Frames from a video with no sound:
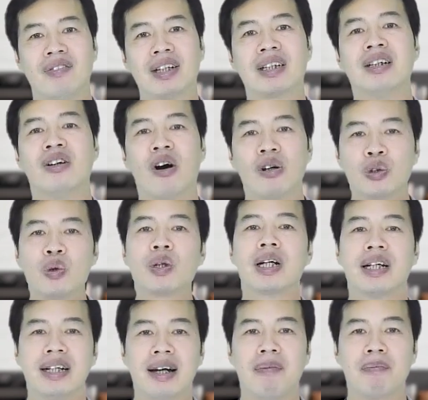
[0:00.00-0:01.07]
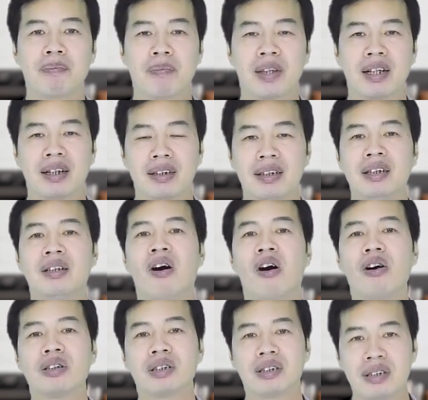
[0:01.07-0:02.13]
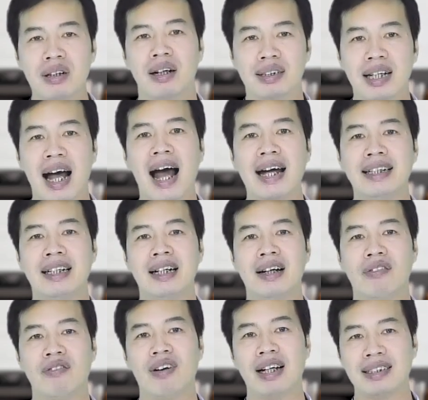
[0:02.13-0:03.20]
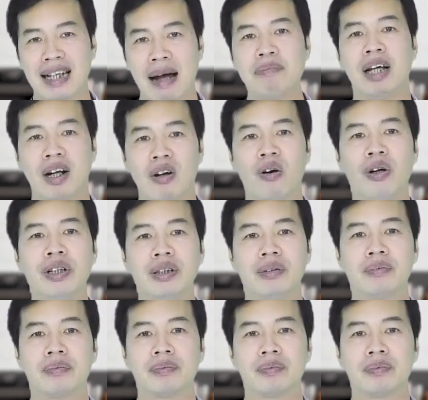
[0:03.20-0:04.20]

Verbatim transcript: và từ đó rút kinh nghiệm từ đó sửa sai và dám nhận lỗi